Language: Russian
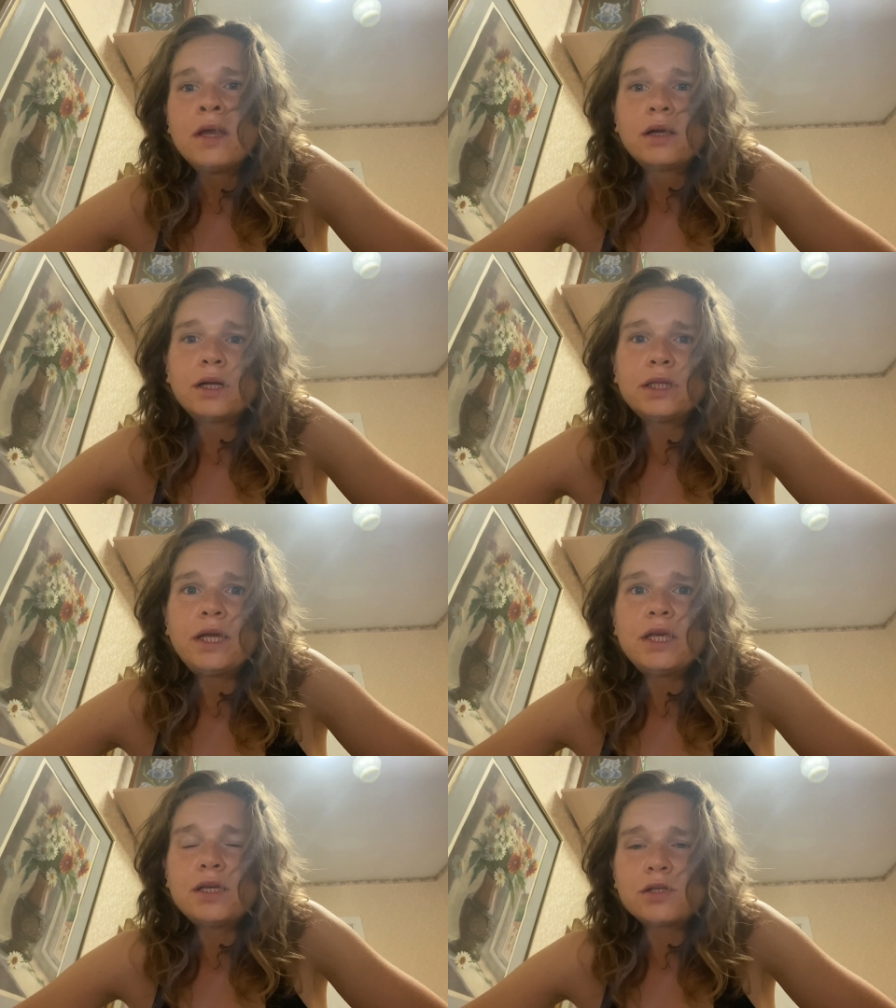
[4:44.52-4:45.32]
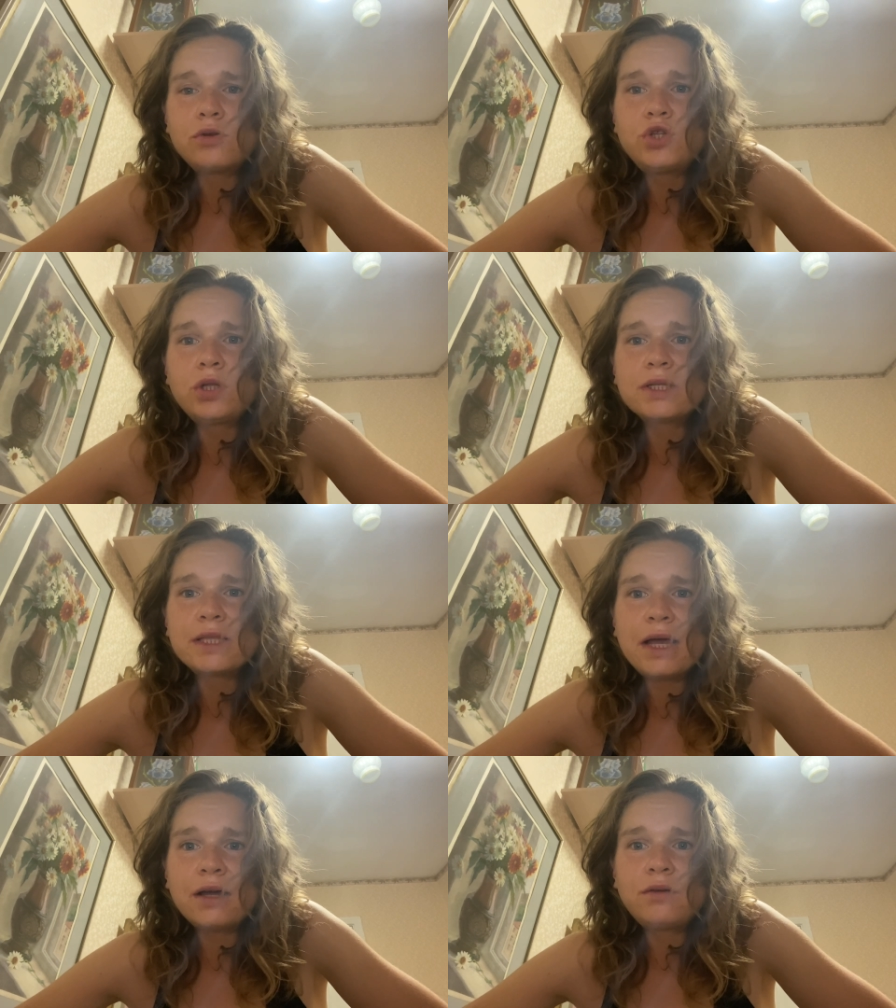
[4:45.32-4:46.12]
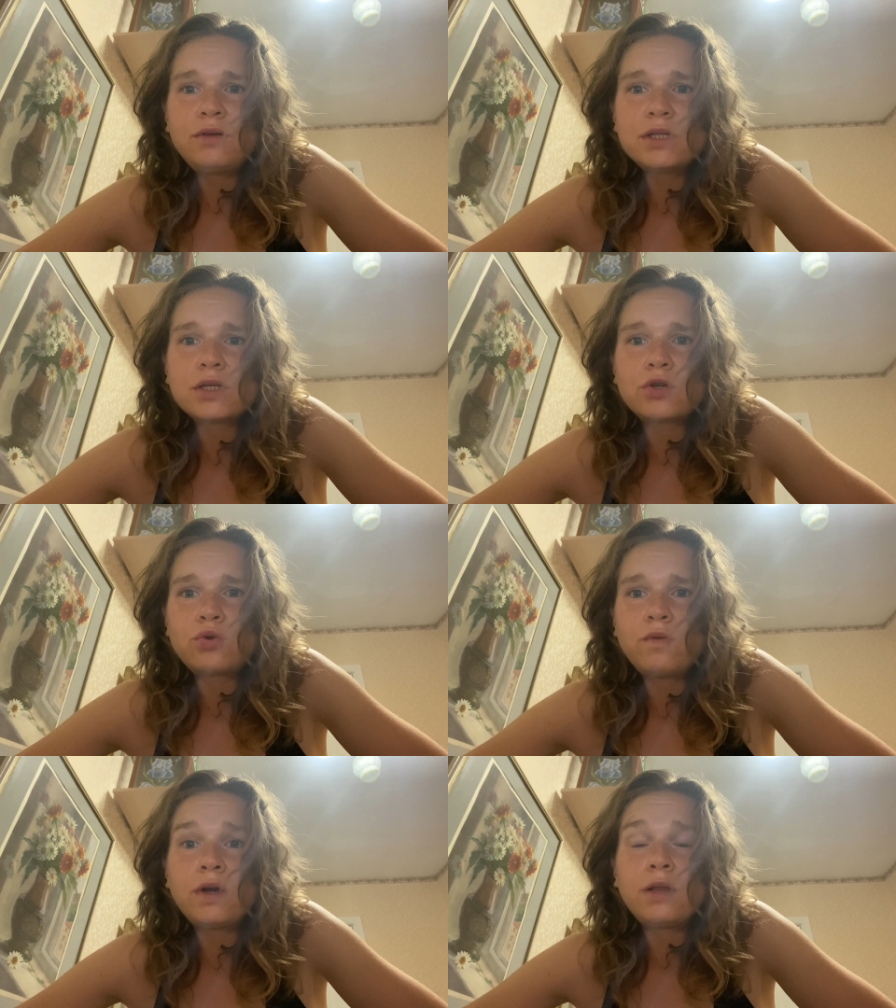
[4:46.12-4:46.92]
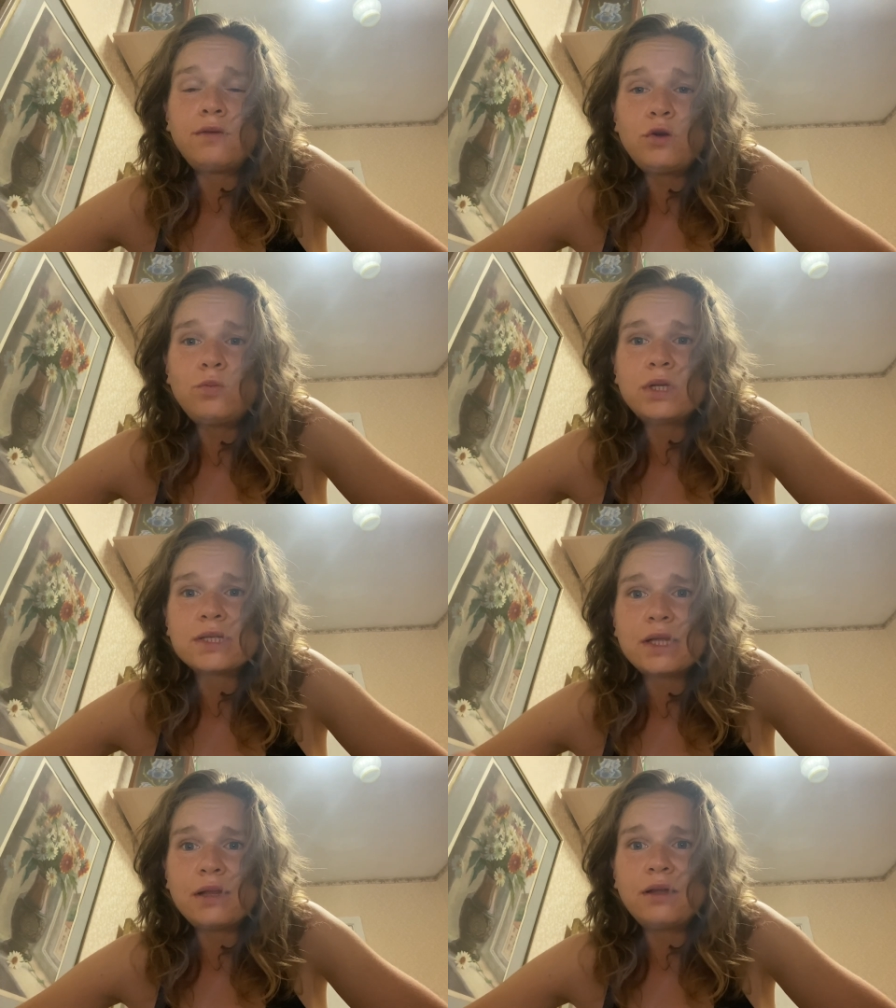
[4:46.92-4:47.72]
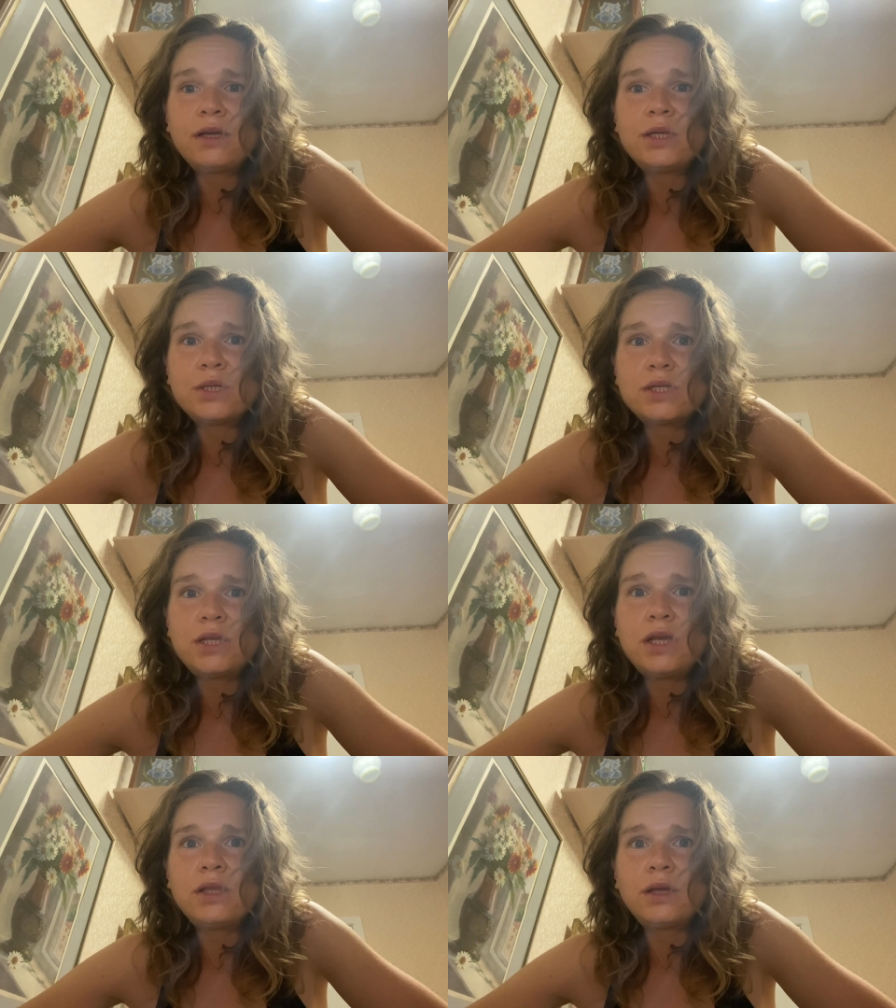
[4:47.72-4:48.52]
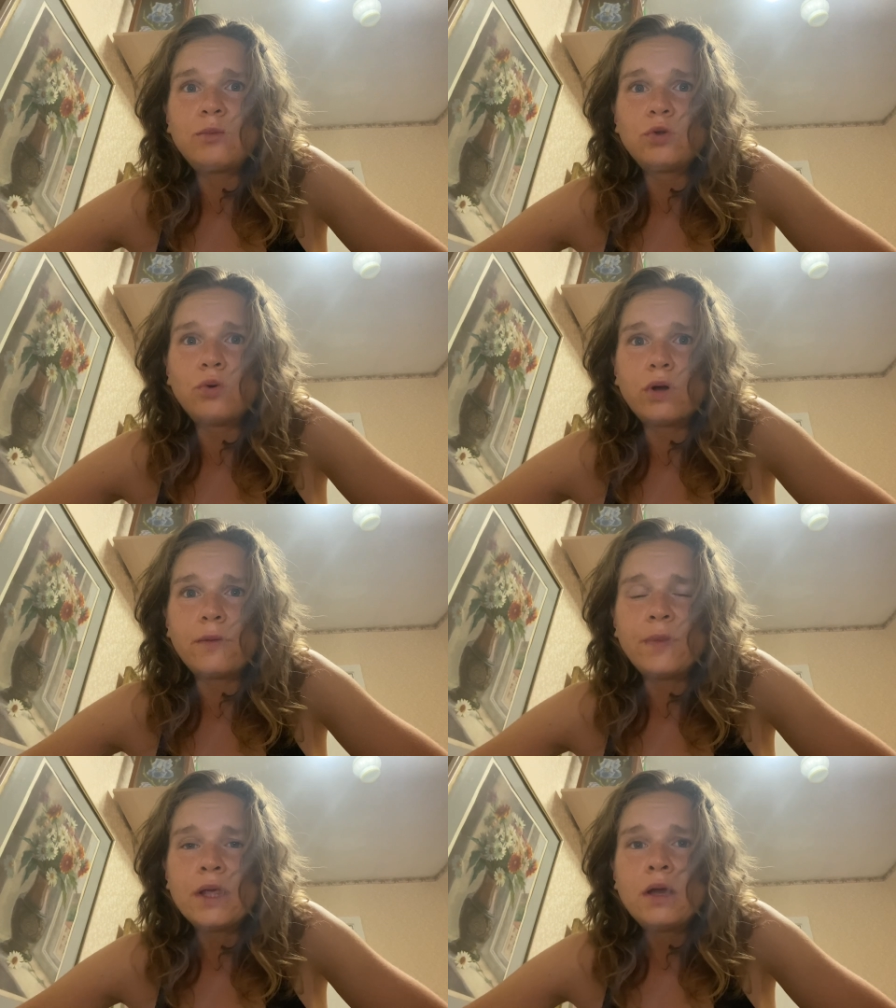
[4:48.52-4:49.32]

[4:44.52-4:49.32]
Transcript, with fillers: Когда я исключила злаковые, скажу, в голове у меня стало яснее намного.